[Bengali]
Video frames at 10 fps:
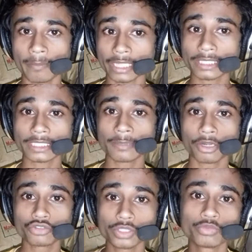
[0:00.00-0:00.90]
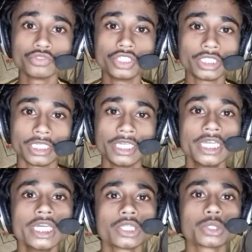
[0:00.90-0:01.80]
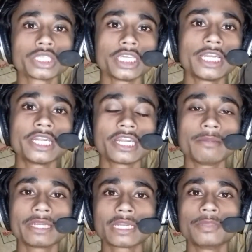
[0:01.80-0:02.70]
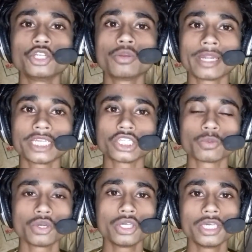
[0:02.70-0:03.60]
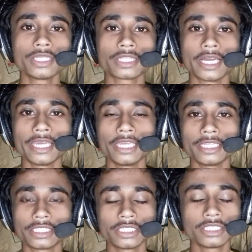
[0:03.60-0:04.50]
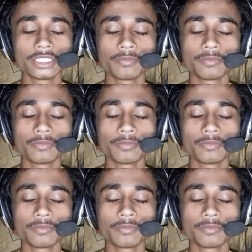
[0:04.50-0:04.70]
মাথাকে মানুষের বুদ্ধিকে তো সেই রিলেটেড আমি একটা ভিডিও বানিয়ে দেবো তাই যদি